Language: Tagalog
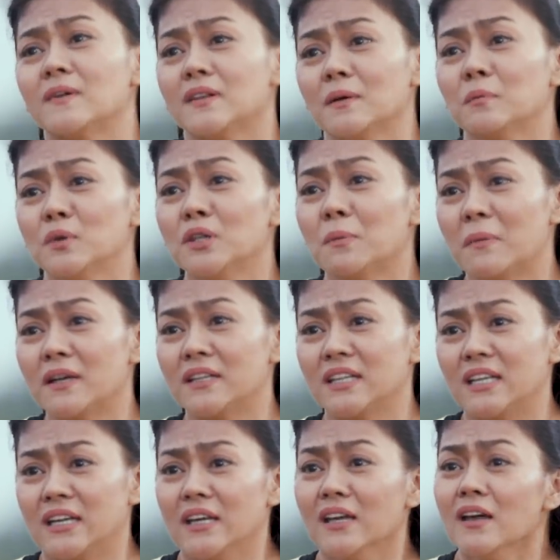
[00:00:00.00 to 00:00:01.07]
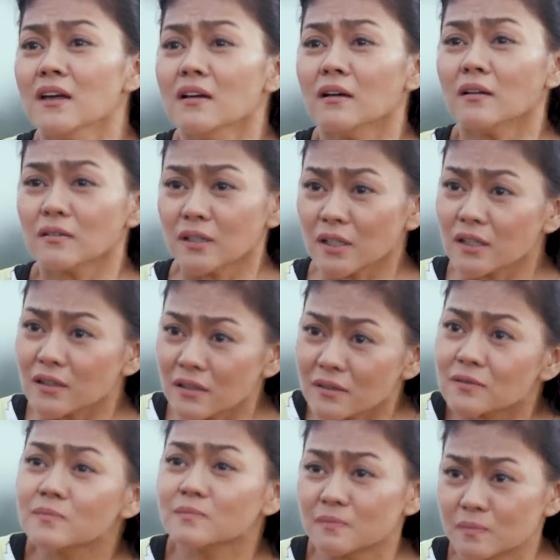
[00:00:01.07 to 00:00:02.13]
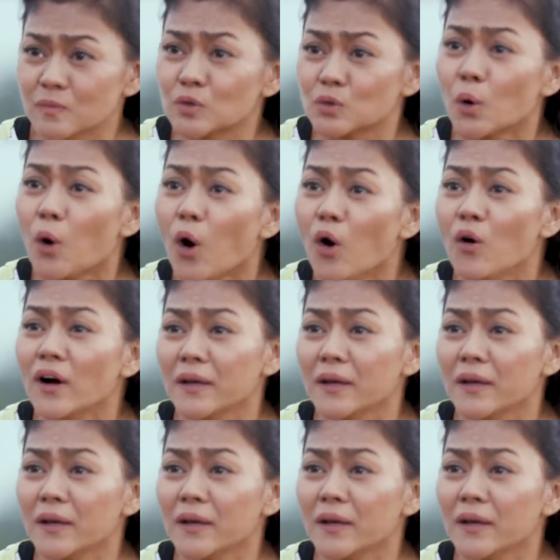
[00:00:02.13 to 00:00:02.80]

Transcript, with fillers: Alam mo naman eh, totoo akong